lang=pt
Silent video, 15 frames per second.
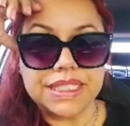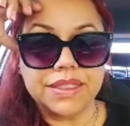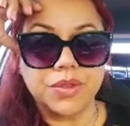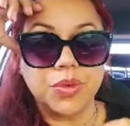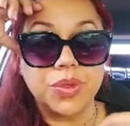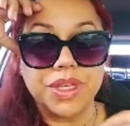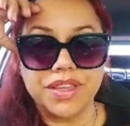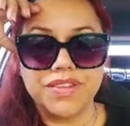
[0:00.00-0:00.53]

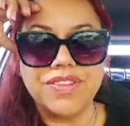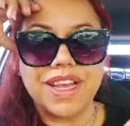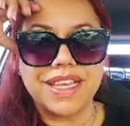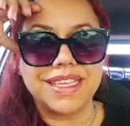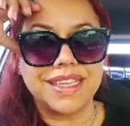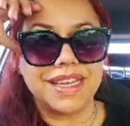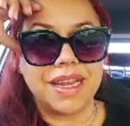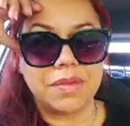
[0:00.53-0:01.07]
o que vai
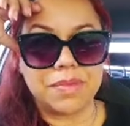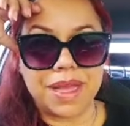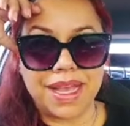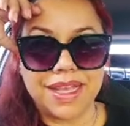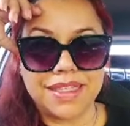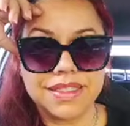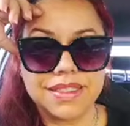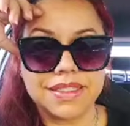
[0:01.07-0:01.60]
criar
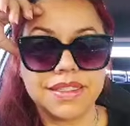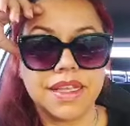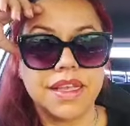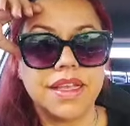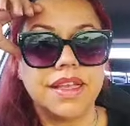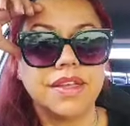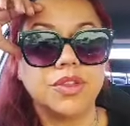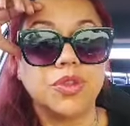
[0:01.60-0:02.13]
mais
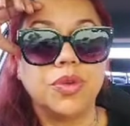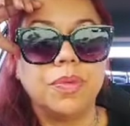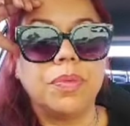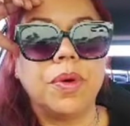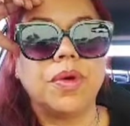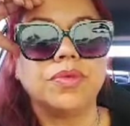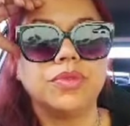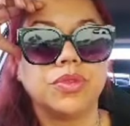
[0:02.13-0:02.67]
do
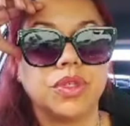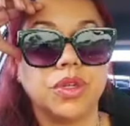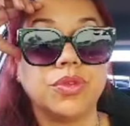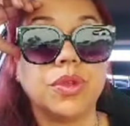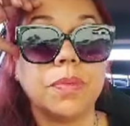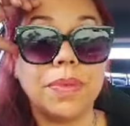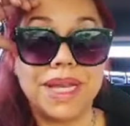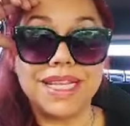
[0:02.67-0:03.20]
ponto que eu
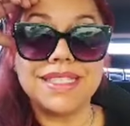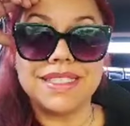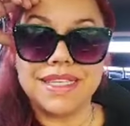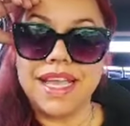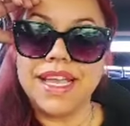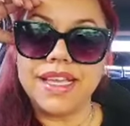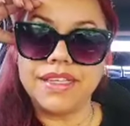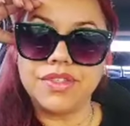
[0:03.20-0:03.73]
estou
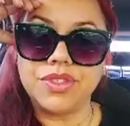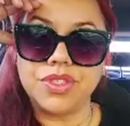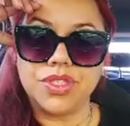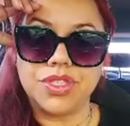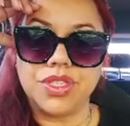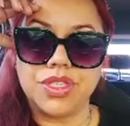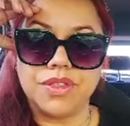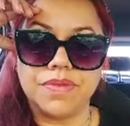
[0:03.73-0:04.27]

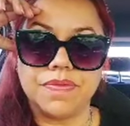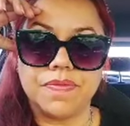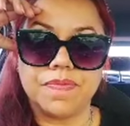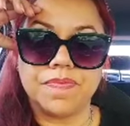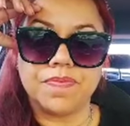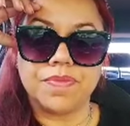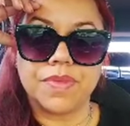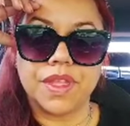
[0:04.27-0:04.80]
presente.
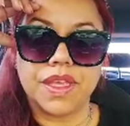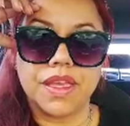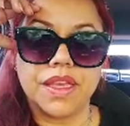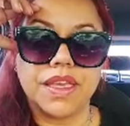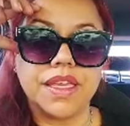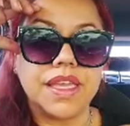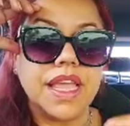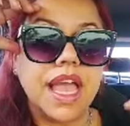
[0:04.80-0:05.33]

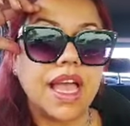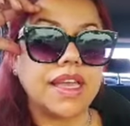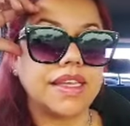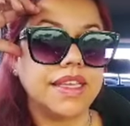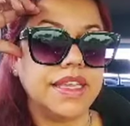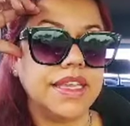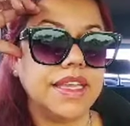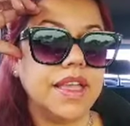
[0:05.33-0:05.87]
E
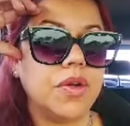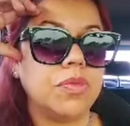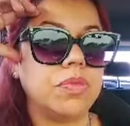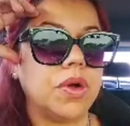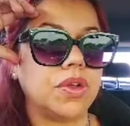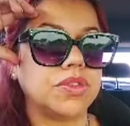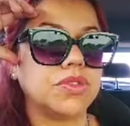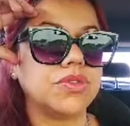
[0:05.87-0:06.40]
aí eu
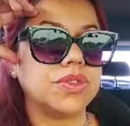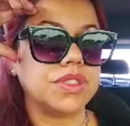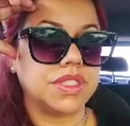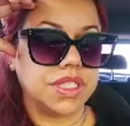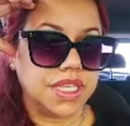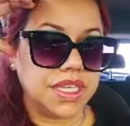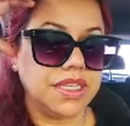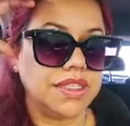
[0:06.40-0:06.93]
posso
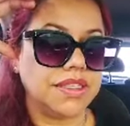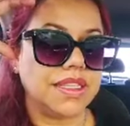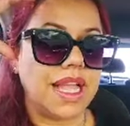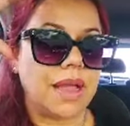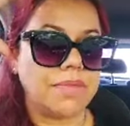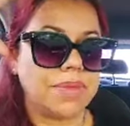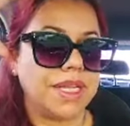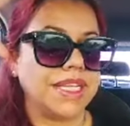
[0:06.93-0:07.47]
sim, na
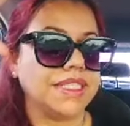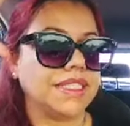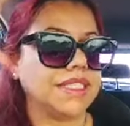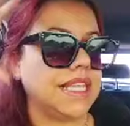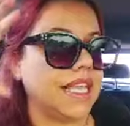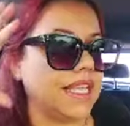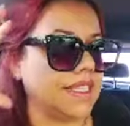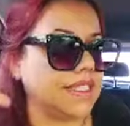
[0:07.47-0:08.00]

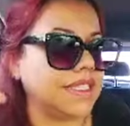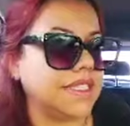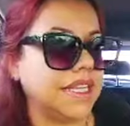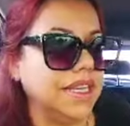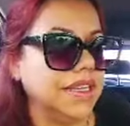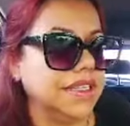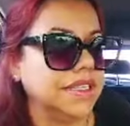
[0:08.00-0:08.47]
presença,